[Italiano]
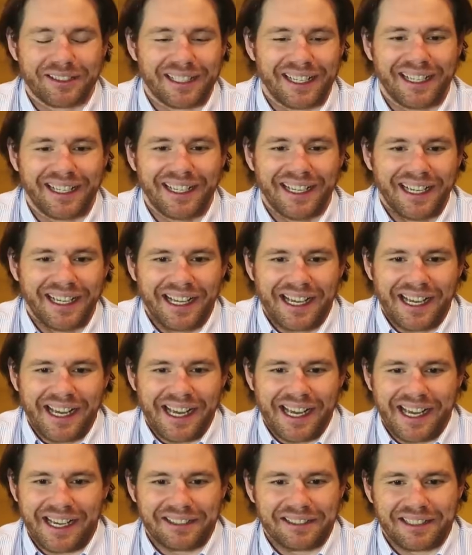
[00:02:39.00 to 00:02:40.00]
una,
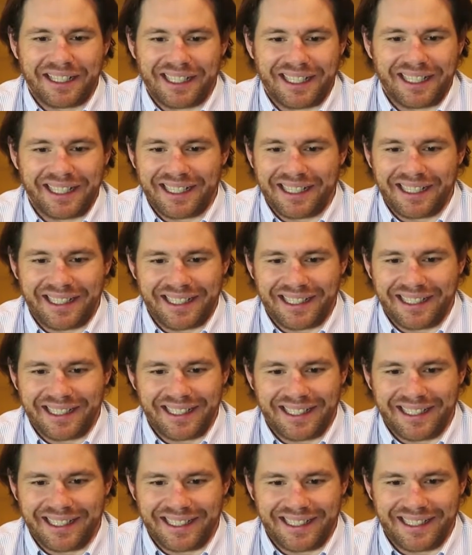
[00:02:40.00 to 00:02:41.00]
è
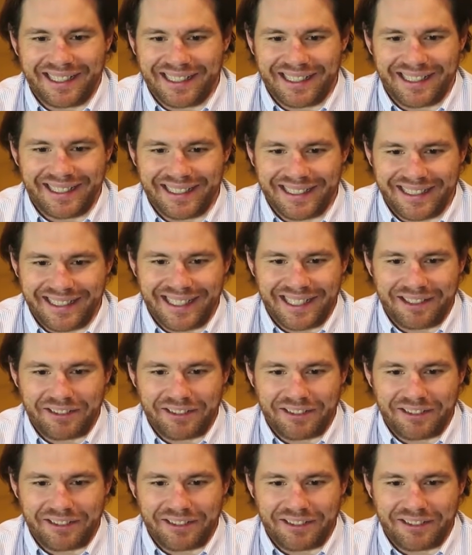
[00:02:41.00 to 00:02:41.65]
una,